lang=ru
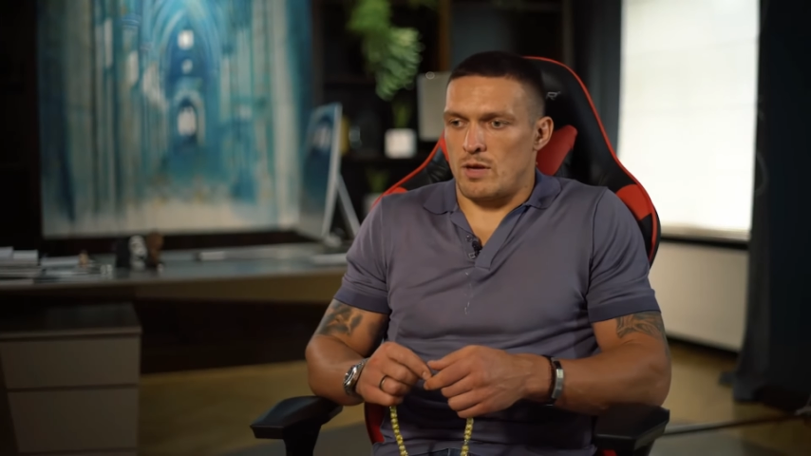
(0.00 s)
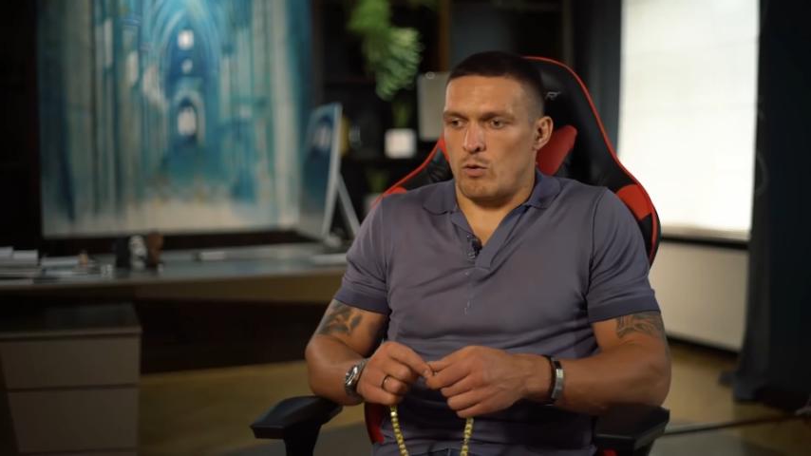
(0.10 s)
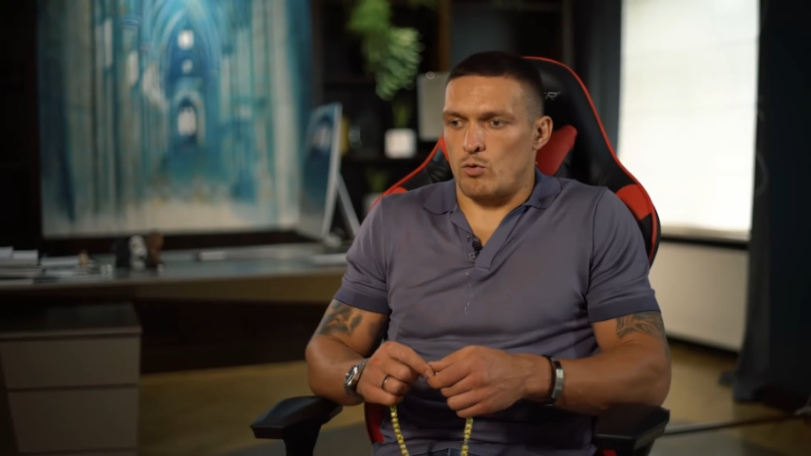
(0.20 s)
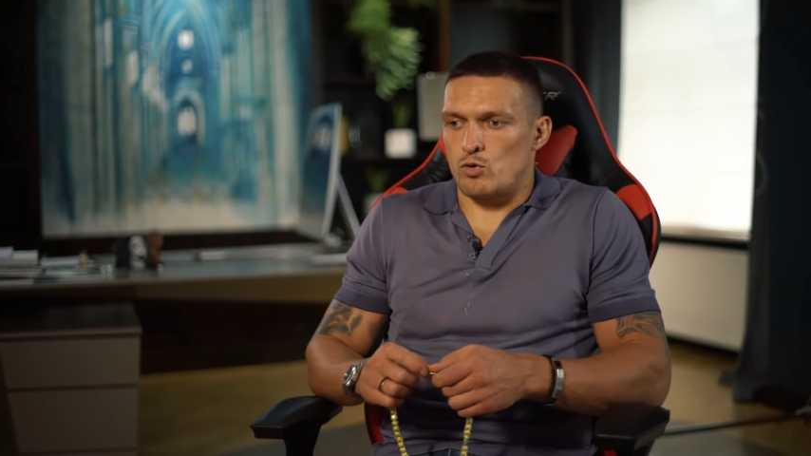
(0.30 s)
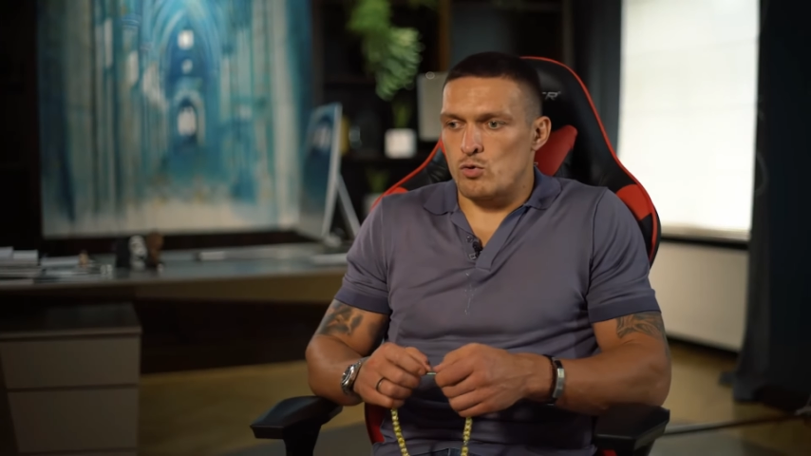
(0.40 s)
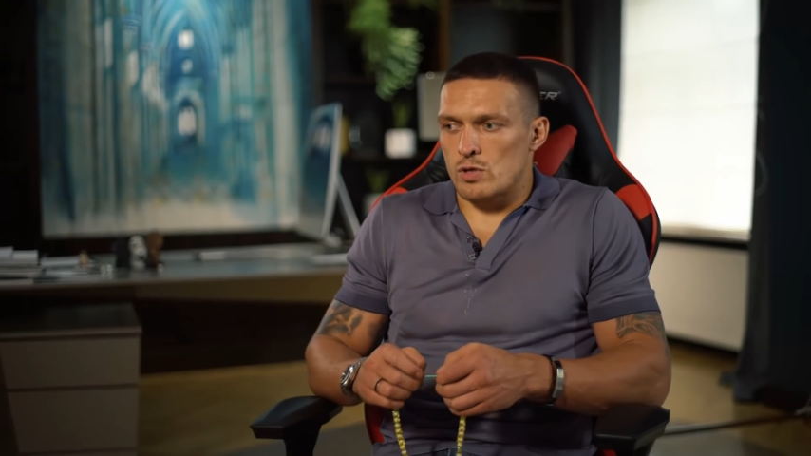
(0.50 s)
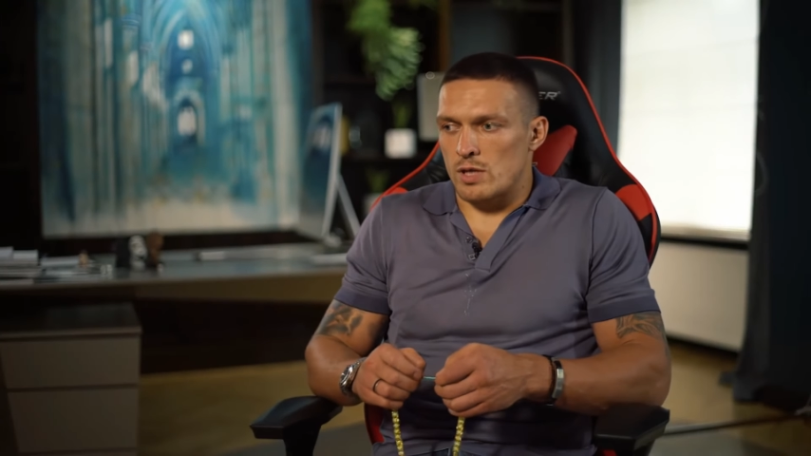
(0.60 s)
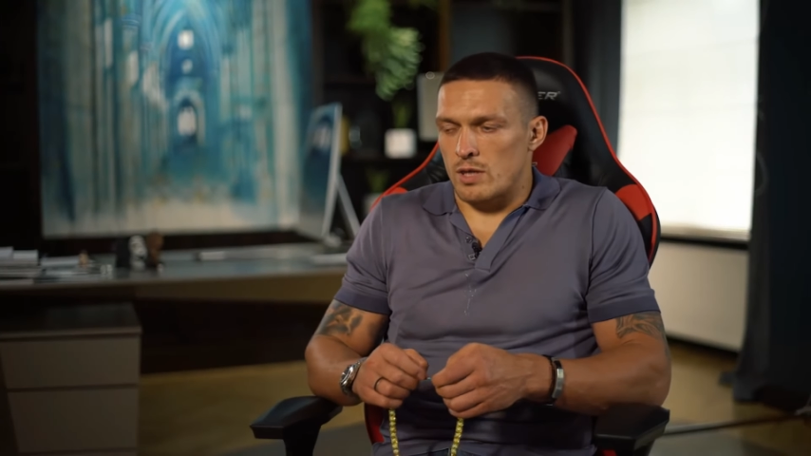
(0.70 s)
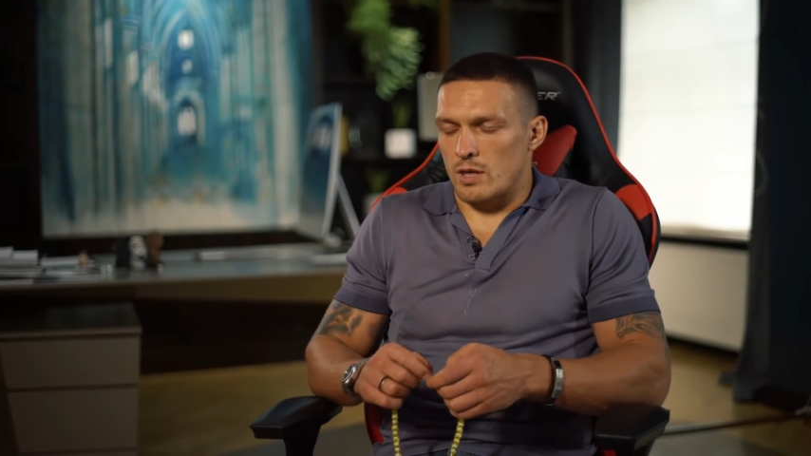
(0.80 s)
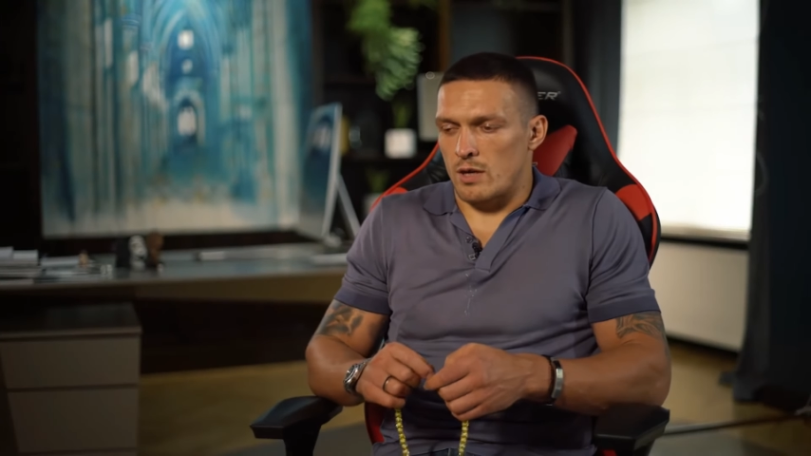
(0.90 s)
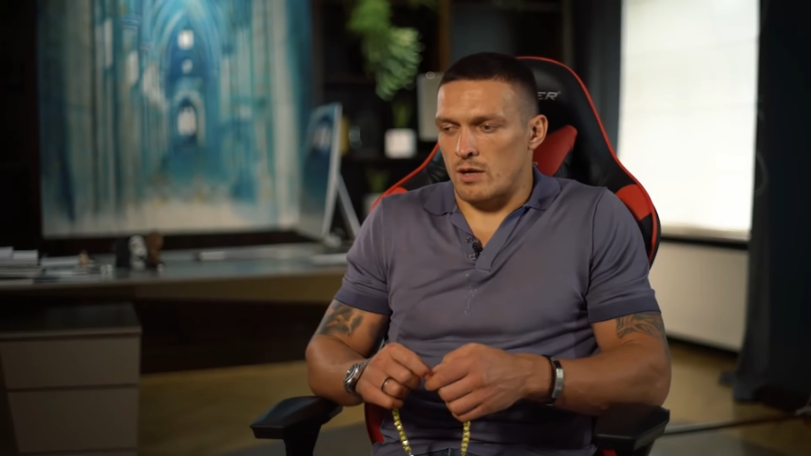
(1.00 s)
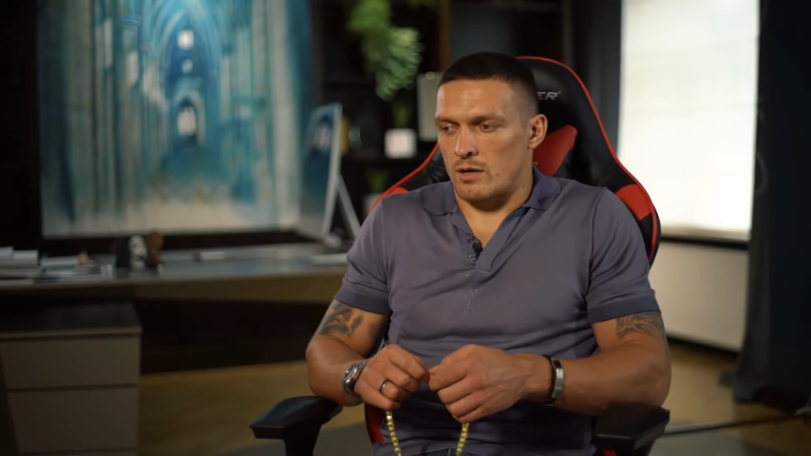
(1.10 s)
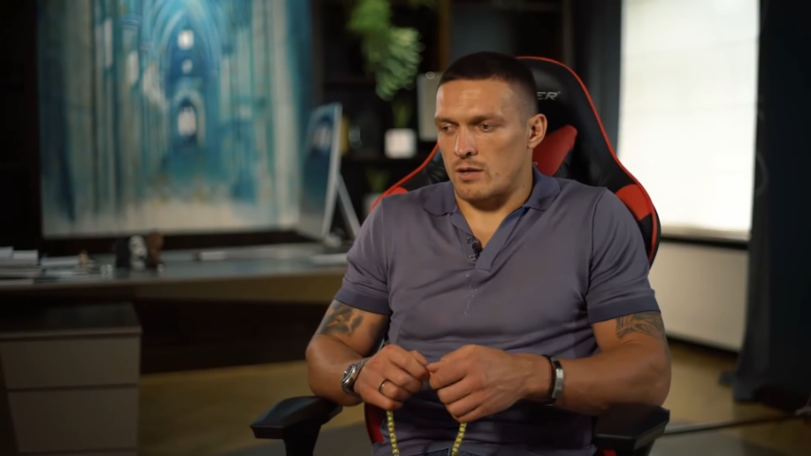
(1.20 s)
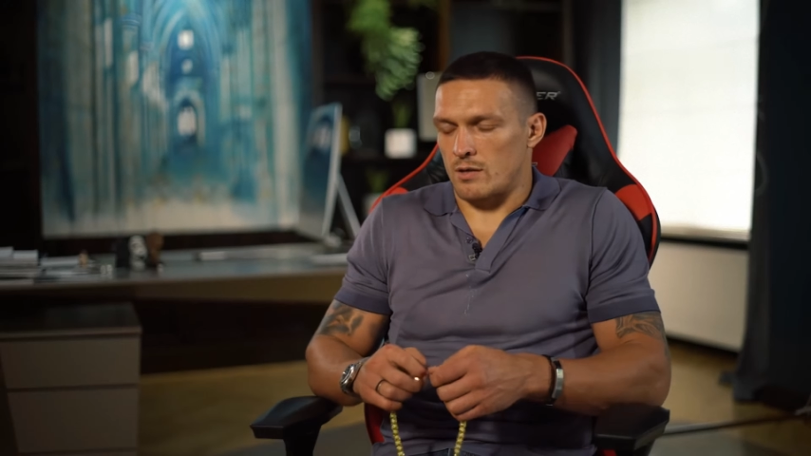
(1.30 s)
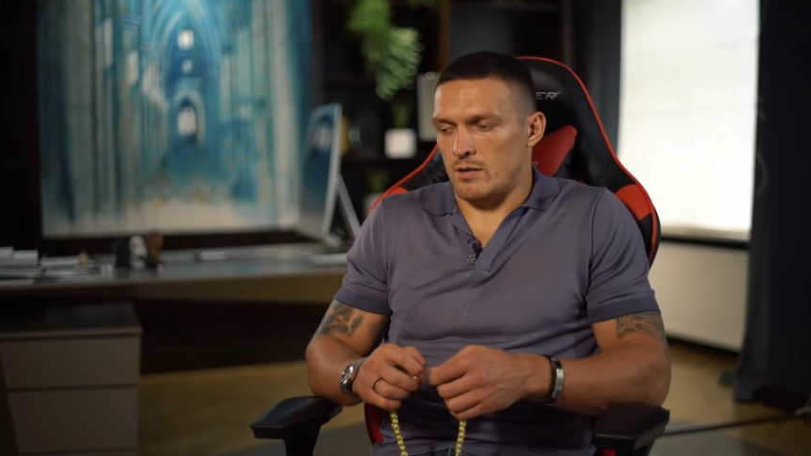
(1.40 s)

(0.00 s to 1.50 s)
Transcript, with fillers: я учусь от них.